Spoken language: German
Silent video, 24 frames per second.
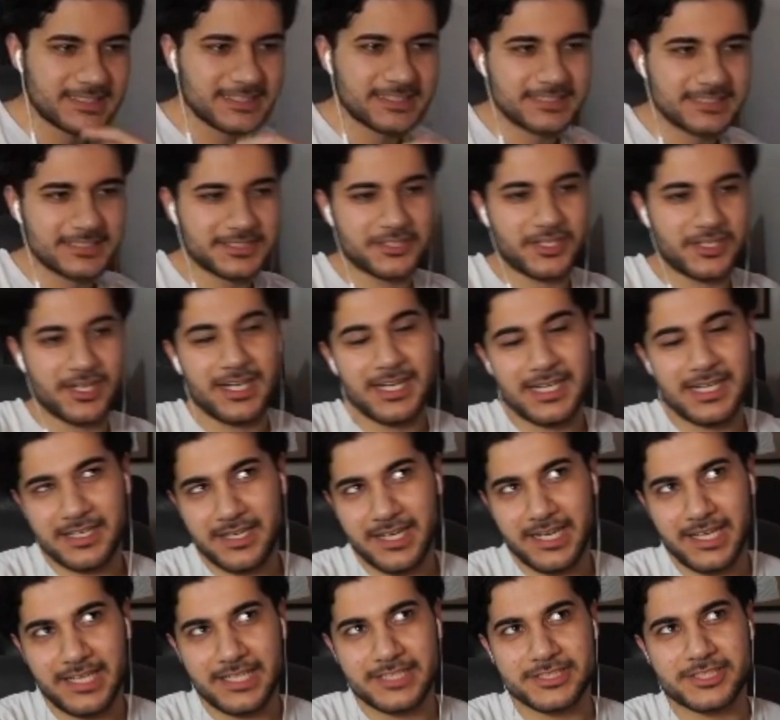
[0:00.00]
Stark,
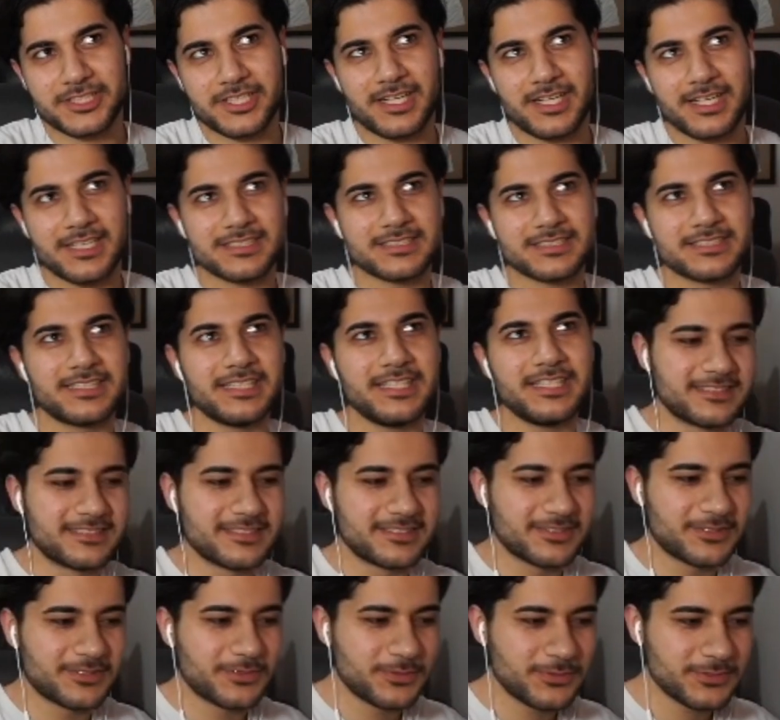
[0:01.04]
ey, starkes Ding.
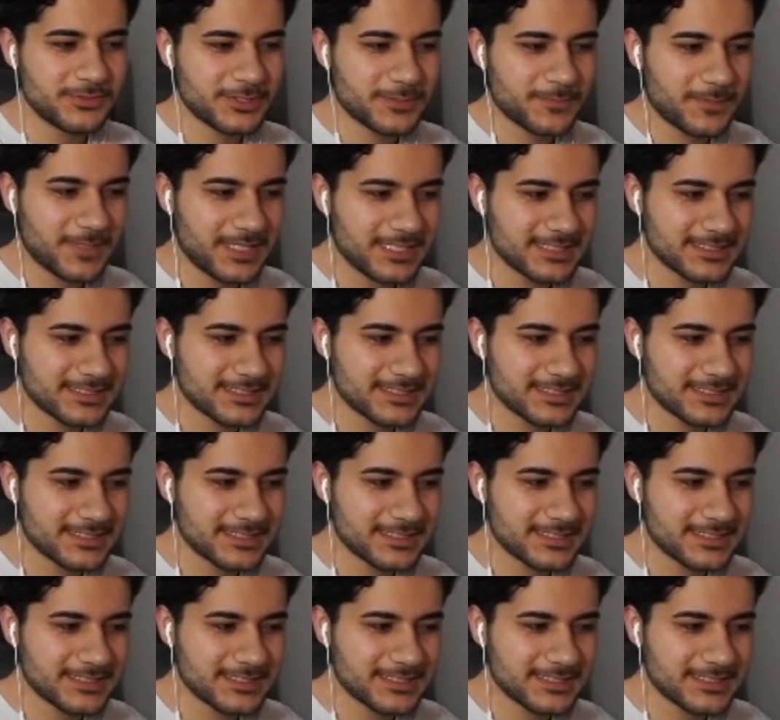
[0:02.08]
Ohne Spaß.